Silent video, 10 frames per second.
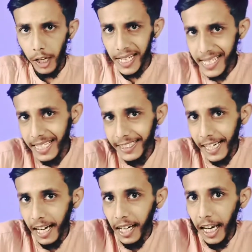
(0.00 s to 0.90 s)
और इसी
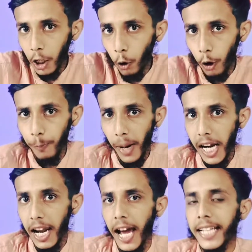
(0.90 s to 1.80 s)
तरह का एक और
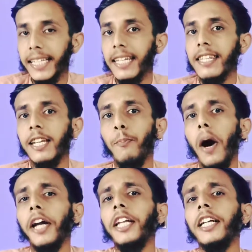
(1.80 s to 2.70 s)
मोबाइल है जिसकी
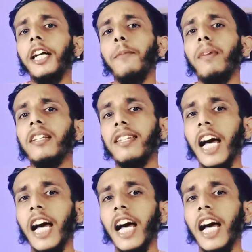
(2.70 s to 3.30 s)
बाकी तकरीबन